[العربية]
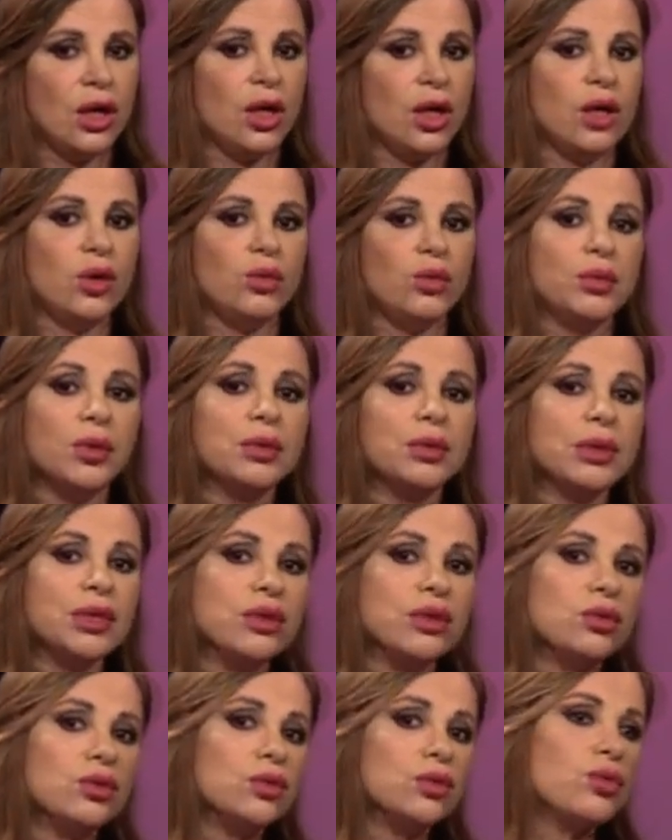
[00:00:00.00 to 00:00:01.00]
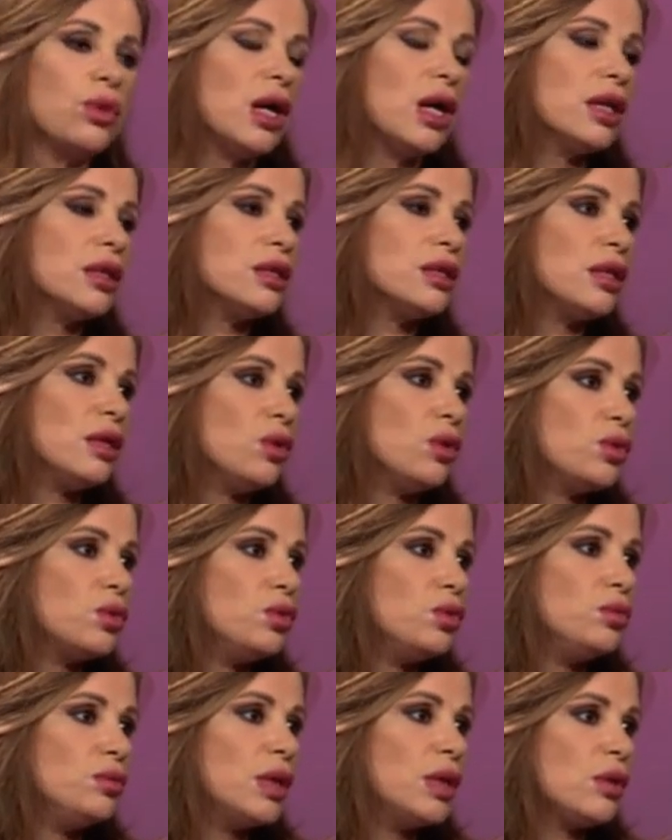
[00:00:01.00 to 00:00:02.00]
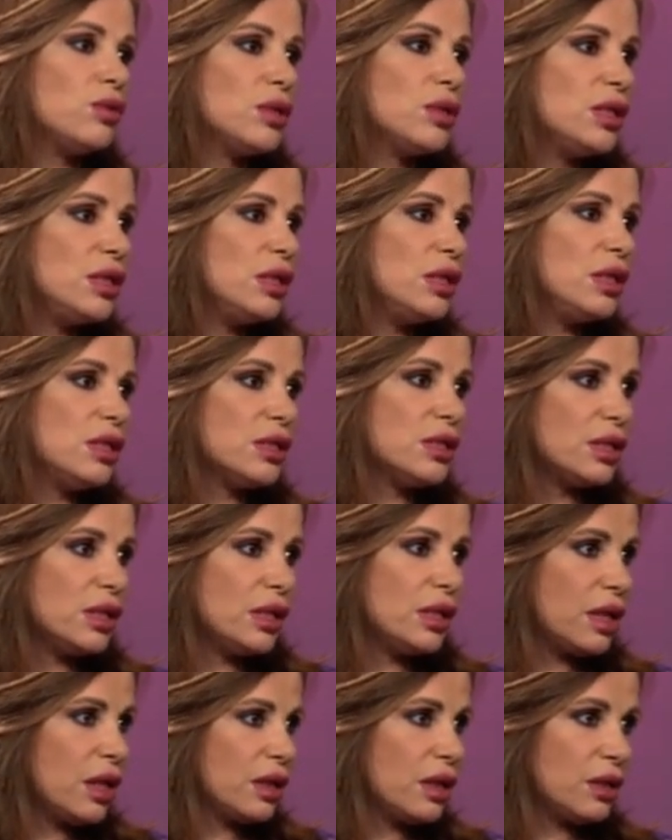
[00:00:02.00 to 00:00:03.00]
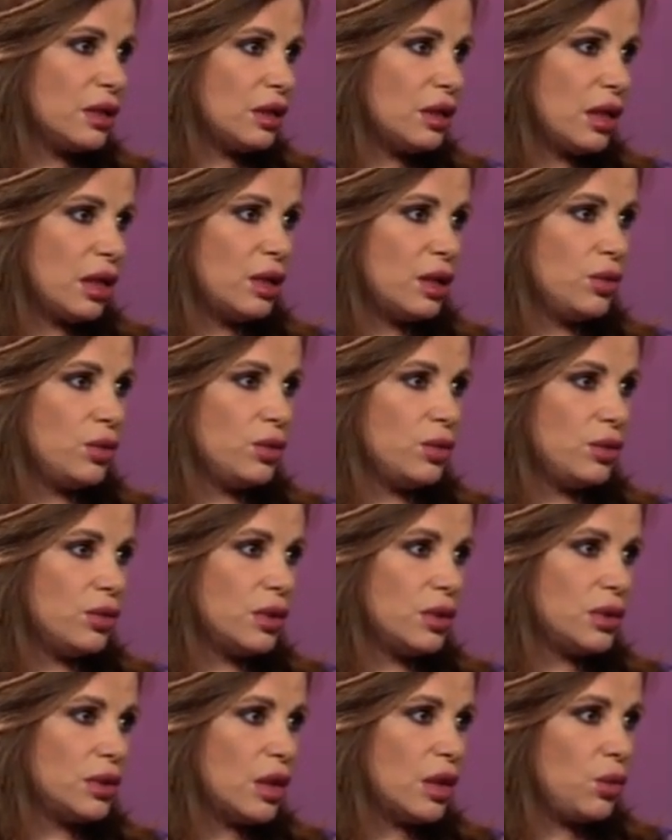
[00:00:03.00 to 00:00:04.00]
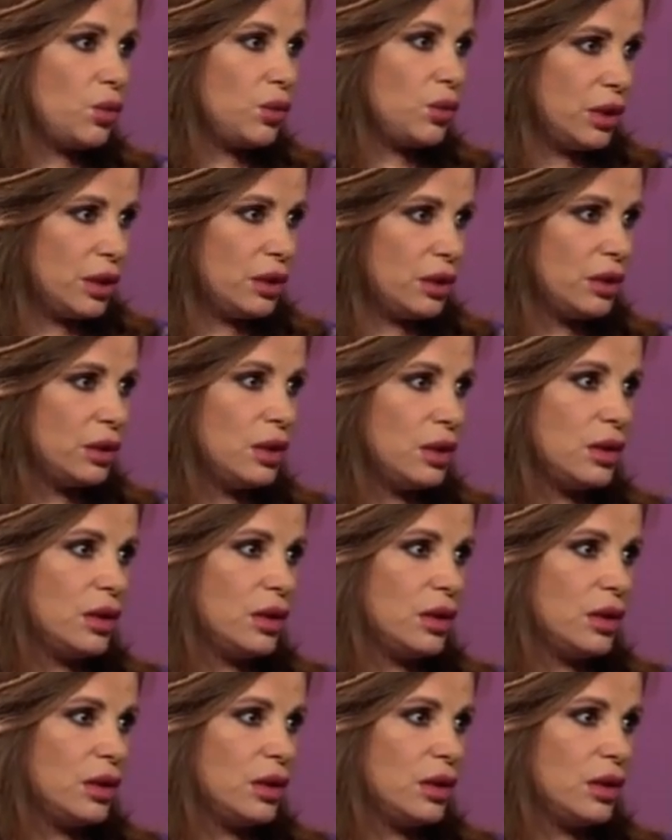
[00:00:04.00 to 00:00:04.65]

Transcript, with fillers: او ممكن يكون واحد حكومي او سياسي يعني او دوله